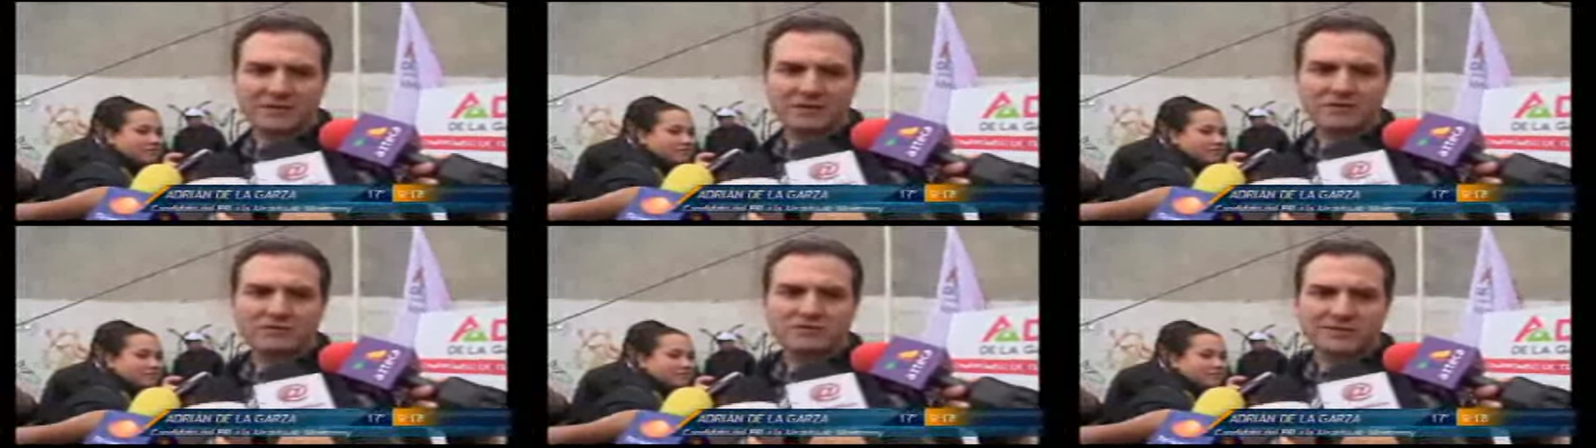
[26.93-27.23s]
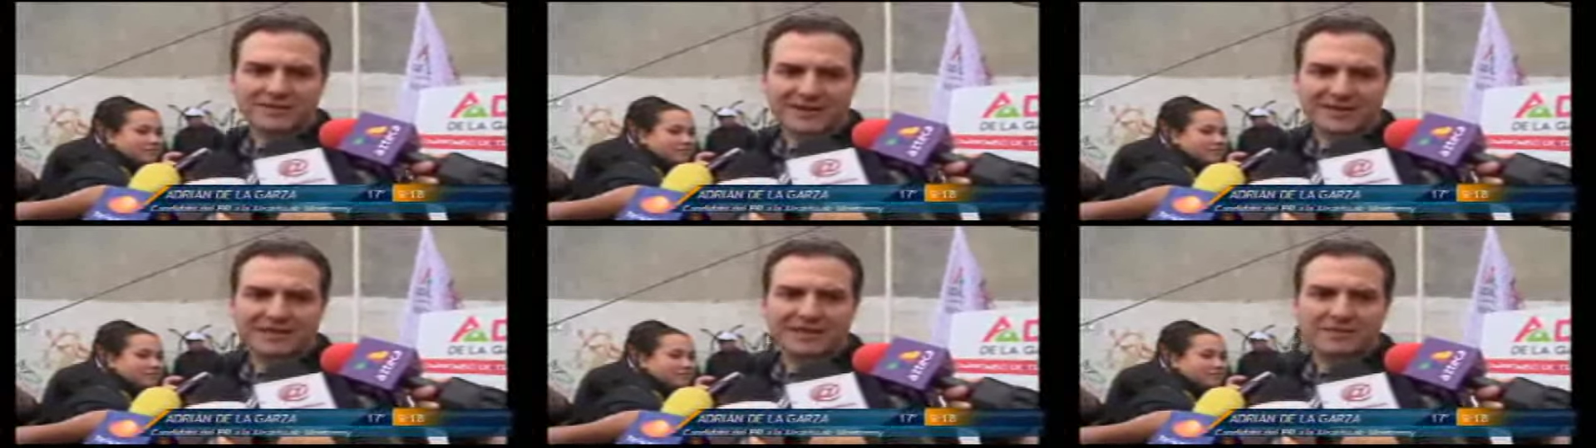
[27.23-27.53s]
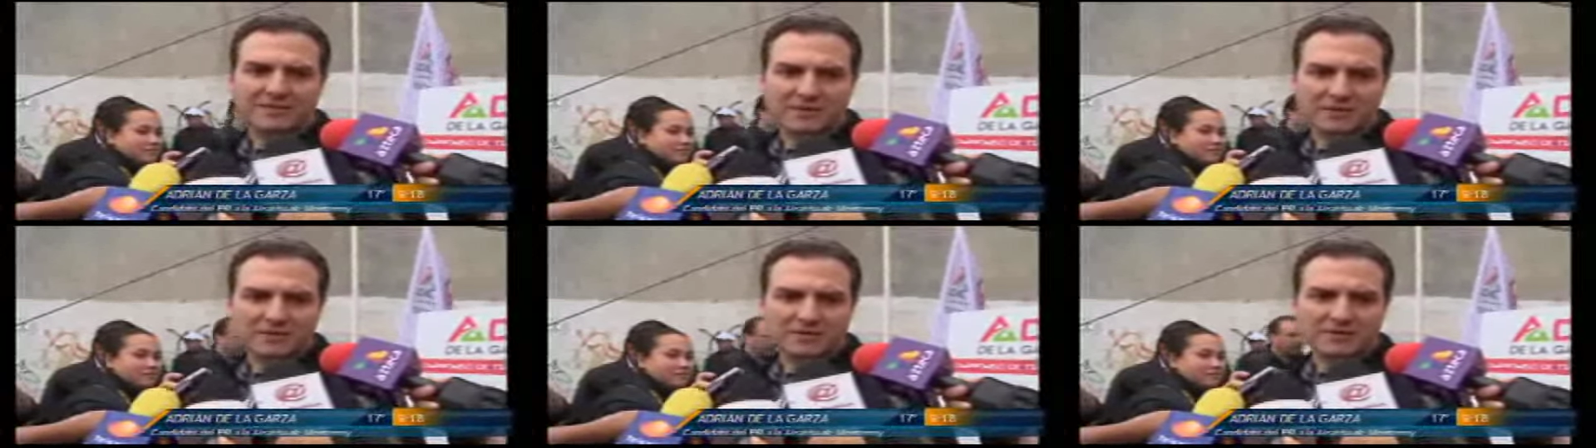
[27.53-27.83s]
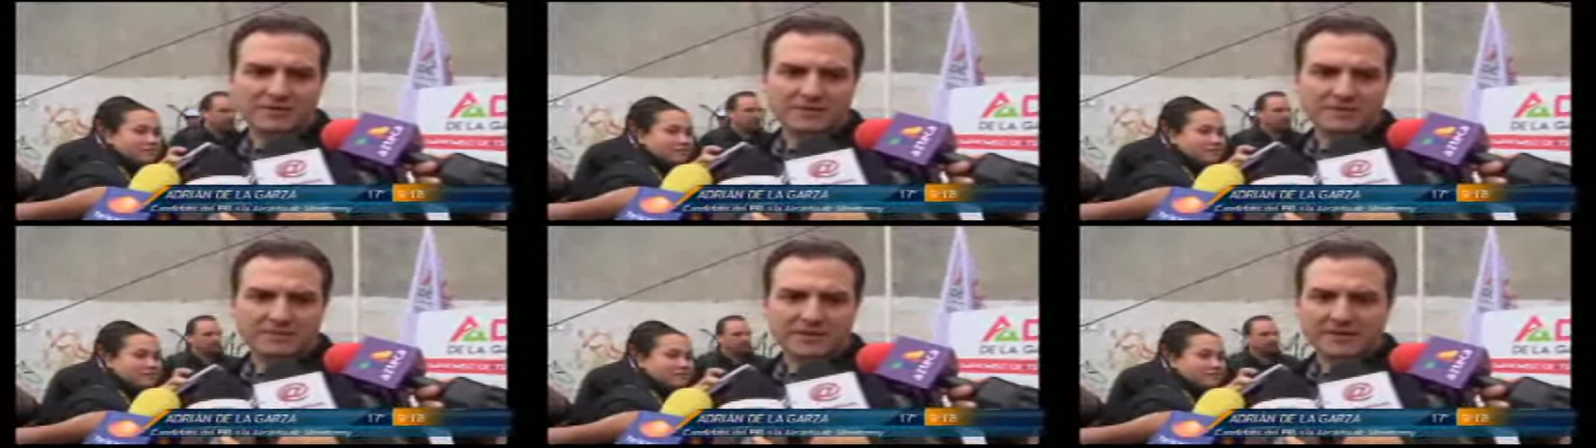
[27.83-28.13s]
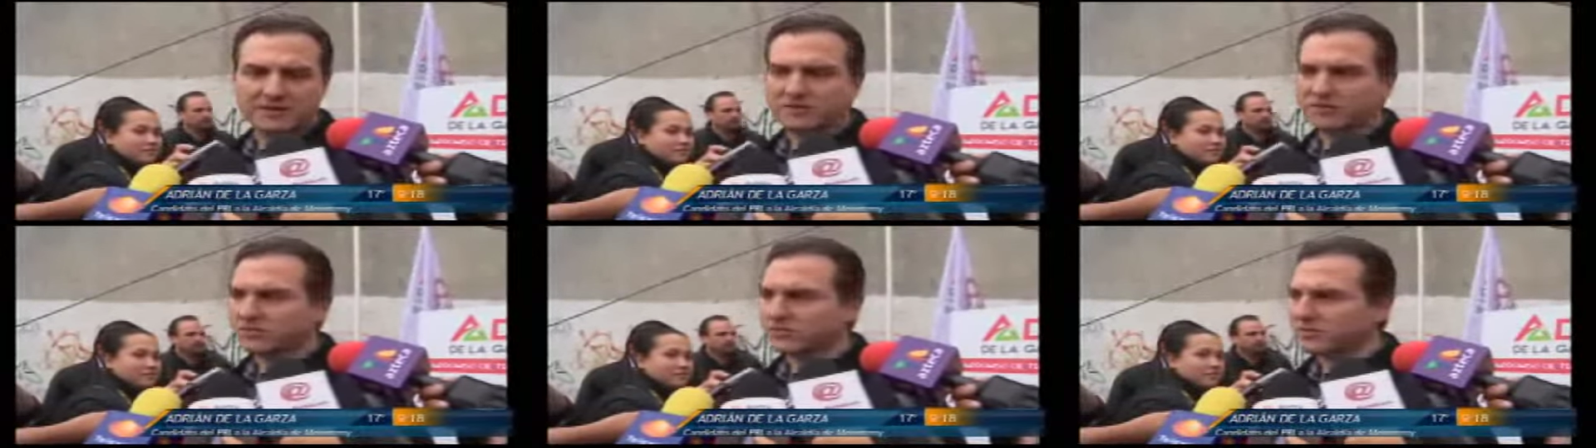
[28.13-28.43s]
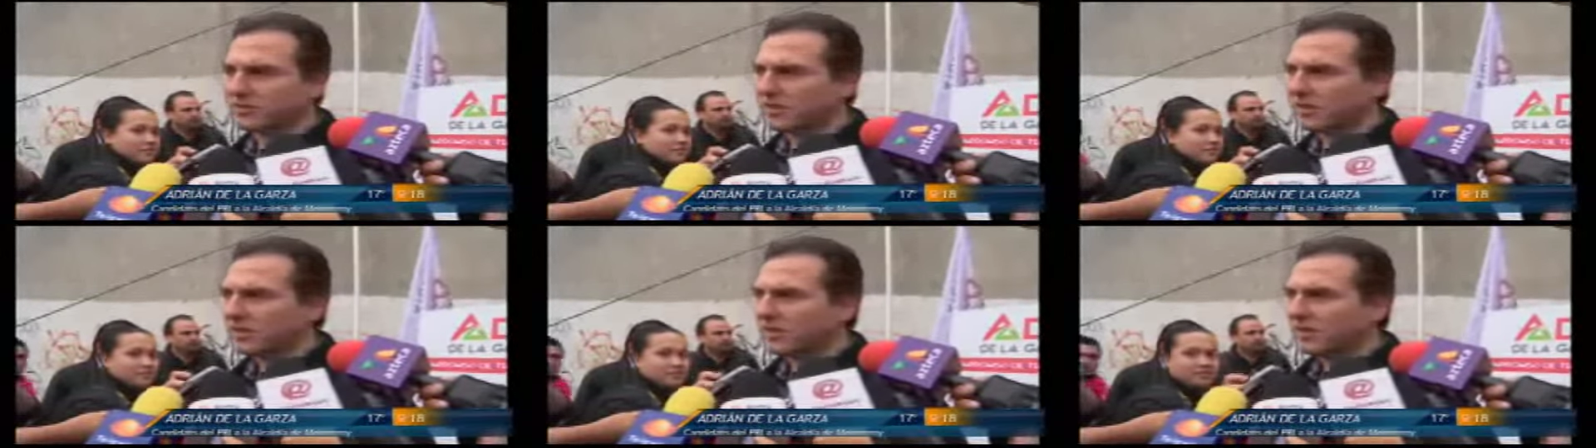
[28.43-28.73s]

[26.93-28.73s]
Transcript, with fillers: de al menos 30 millones de pesos